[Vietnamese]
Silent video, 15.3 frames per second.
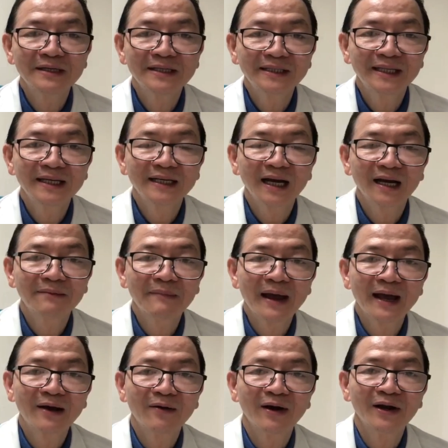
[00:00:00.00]
sẽ tiết ra cái
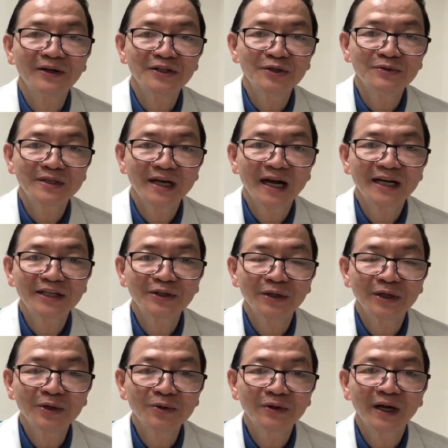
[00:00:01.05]
men gọi là urea sẽ
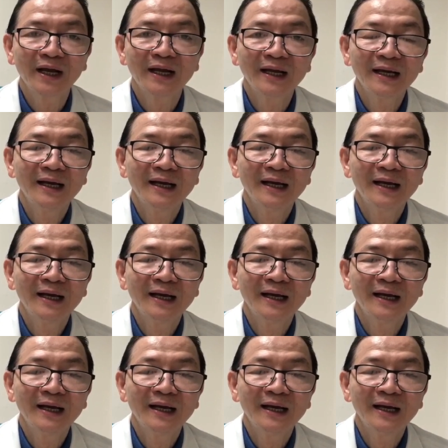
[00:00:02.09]
chuyển ure